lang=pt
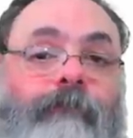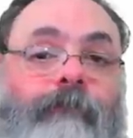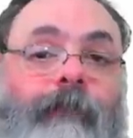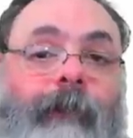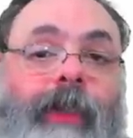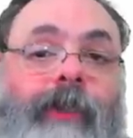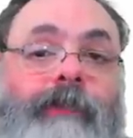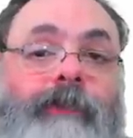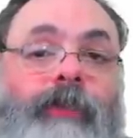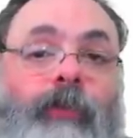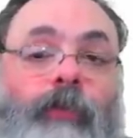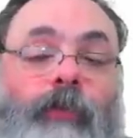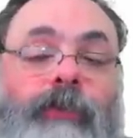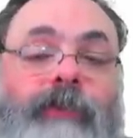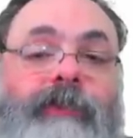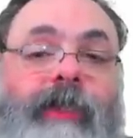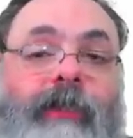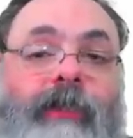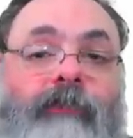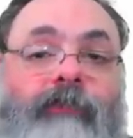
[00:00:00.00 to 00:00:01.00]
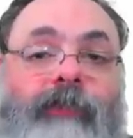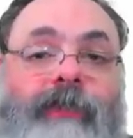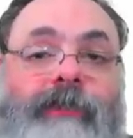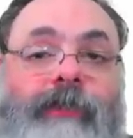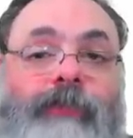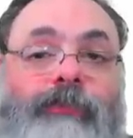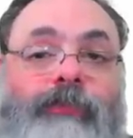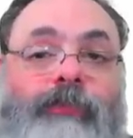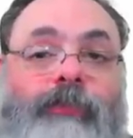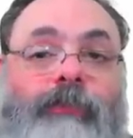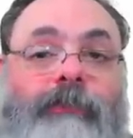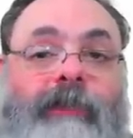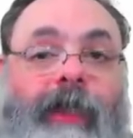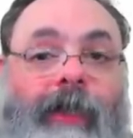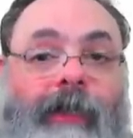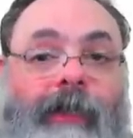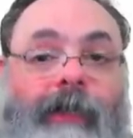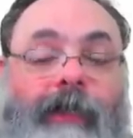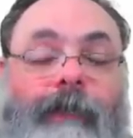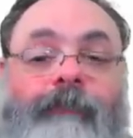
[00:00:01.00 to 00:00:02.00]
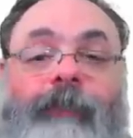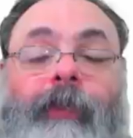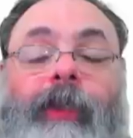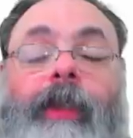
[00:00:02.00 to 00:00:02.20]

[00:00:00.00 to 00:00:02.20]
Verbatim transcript: eles não conseguem fazer isso com o Telegram.